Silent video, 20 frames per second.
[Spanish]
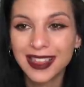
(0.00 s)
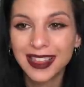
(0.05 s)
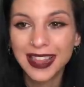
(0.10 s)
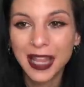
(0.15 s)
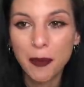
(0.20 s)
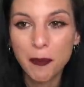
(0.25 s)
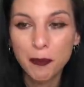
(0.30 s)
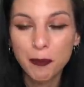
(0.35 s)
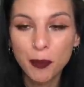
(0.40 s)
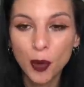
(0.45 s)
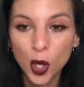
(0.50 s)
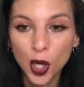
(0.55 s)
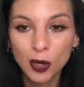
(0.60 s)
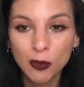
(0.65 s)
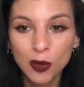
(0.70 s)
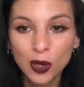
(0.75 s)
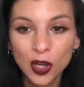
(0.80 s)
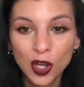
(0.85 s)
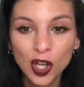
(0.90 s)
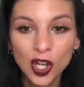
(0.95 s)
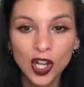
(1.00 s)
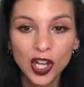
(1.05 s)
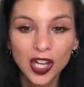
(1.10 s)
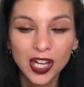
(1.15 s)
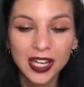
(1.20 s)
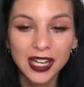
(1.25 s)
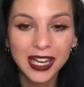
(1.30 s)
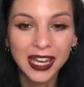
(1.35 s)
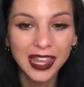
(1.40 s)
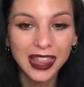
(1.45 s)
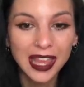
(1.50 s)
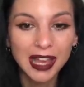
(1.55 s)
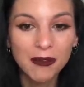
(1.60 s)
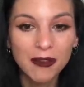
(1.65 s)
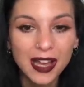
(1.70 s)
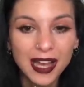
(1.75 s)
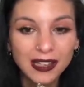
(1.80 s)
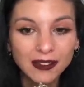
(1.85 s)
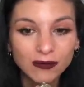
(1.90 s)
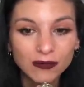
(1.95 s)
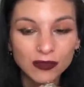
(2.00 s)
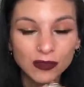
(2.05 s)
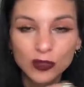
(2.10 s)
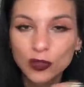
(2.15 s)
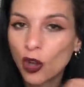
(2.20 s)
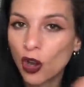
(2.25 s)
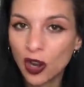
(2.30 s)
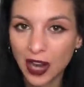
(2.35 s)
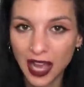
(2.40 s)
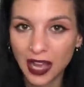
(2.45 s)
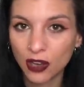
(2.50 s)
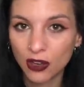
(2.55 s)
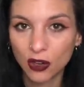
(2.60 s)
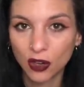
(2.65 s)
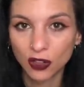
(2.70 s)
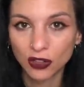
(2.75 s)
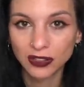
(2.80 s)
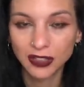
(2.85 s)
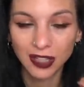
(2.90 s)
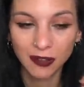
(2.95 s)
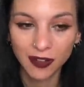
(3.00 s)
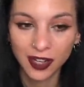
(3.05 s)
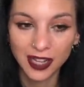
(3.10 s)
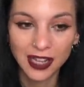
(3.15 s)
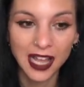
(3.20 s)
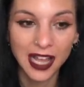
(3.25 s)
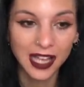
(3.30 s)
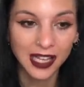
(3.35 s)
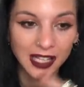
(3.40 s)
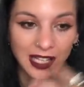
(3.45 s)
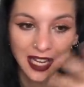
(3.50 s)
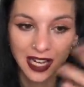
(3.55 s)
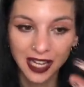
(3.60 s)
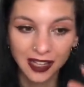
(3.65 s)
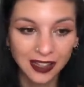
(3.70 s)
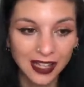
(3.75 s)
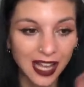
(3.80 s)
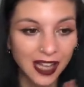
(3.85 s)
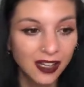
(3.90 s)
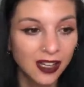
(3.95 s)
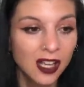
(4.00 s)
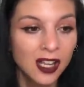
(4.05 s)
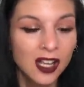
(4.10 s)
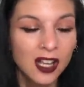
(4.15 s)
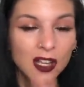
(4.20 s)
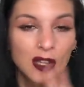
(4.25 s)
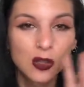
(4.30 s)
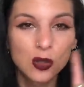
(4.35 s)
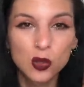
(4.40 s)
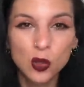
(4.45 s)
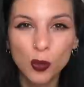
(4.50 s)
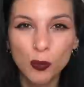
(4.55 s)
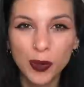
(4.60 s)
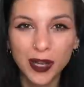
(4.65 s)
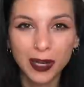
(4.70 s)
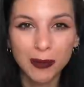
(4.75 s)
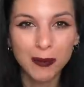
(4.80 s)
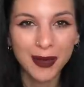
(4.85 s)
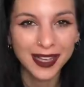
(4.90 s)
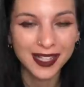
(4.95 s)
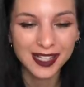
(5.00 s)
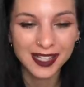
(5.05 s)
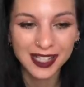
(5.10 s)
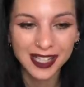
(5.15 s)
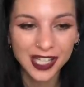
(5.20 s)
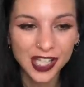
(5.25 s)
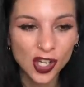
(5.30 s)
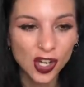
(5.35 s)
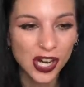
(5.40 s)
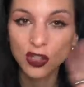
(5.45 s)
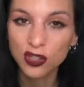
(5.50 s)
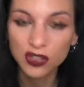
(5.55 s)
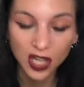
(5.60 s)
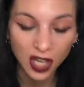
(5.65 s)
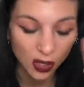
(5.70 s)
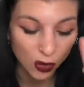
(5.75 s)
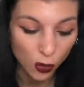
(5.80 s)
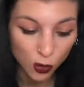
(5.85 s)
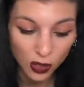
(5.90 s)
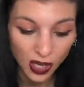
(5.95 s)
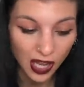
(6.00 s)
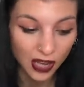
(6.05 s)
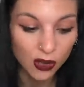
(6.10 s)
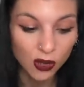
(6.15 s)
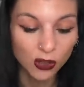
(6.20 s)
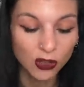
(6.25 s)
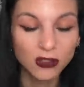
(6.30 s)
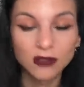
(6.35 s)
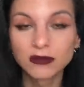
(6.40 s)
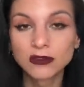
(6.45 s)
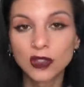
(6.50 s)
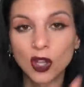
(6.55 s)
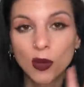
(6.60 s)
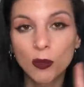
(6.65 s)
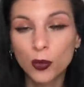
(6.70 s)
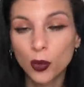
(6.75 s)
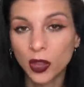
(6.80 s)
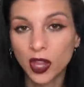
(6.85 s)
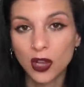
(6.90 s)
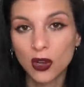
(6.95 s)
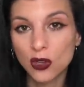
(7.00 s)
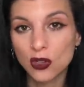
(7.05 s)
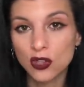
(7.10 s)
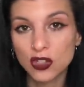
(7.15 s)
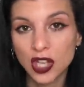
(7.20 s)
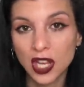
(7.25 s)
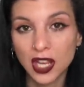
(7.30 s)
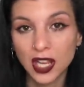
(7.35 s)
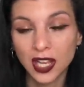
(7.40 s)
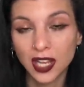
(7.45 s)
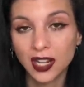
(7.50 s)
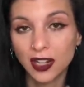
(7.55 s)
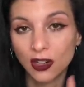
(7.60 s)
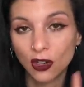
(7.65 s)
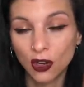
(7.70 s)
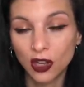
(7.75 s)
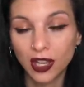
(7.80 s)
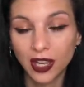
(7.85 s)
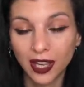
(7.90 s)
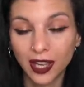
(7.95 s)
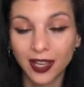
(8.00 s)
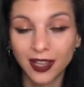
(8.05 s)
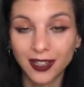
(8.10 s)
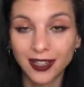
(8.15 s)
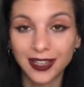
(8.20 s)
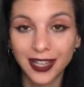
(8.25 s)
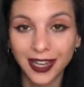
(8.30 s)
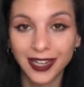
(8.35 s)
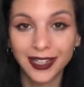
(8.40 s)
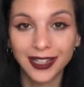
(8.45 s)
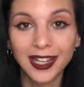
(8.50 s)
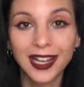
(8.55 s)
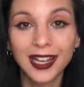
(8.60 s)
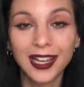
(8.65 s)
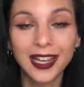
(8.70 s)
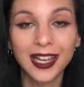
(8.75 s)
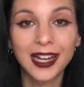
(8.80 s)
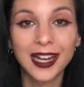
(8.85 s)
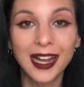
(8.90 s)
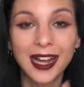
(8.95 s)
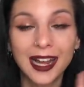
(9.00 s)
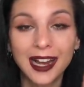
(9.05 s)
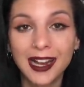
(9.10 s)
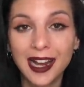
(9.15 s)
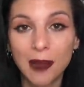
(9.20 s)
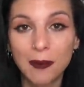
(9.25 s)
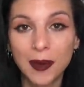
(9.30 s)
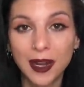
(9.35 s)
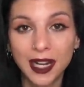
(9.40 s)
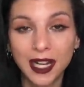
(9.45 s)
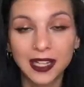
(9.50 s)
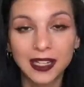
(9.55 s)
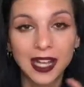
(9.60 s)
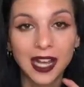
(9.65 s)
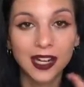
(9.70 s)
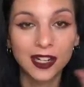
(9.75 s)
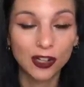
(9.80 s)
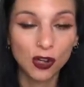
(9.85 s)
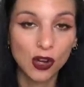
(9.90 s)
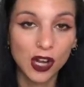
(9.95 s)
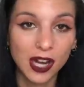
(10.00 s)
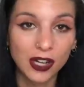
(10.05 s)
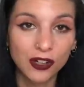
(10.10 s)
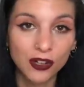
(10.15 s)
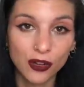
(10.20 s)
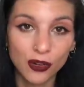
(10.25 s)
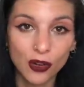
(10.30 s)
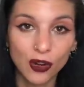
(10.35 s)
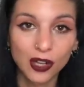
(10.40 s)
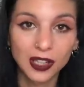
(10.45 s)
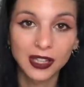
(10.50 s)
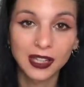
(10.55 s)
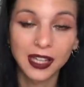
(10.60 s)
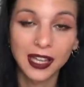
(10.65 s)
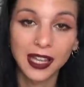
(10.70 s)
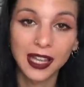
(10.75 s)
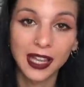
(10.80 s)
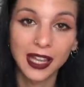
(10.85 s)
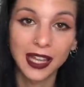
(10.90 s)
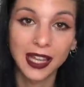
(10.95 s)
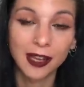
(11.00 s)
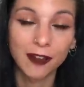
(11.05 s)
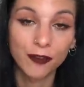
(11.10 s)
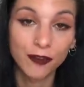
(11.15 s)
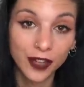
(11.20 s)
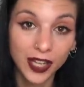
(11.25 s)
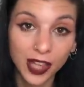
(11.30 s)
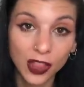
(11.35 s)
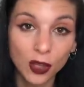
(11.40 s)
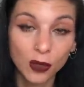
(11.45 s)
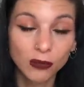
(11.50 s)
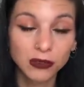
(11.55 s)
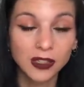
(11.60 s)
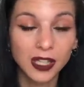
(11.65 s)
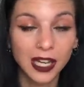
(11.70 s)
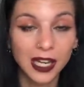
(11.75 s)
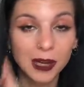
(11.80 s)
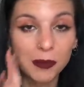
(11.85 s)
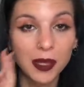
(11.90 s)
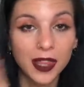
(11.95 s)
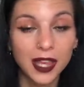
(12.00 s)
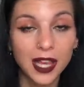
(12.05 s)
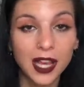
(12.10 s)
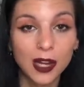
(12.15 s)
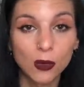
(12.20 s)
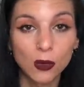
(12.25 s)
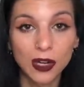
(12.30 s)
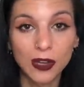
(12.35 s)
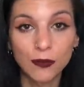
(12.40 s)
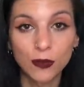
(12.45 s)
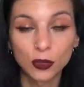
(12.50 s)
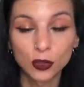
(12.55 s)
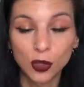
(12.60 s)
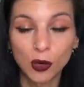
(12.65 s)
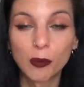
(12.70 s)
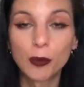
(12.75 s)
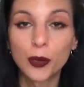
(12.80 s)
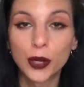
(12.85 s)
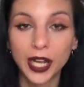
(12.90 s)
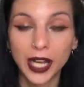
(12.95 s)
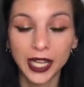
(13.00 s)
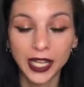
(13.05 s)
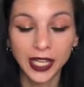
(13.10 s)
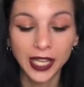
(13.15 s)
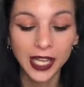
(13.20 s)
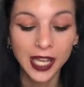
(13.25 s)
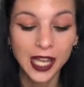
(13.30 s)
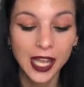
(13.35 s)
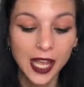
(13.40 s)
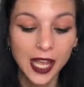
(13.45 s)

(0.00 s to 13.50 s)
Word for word: de polvo que daba todo el asco, de verdad, y el stand súper vacío, no sé, un asco. No pude conseguir lo que quería, que era la paleta Rock and Roll de Freedom, que le voy a dejar una foto por aquí,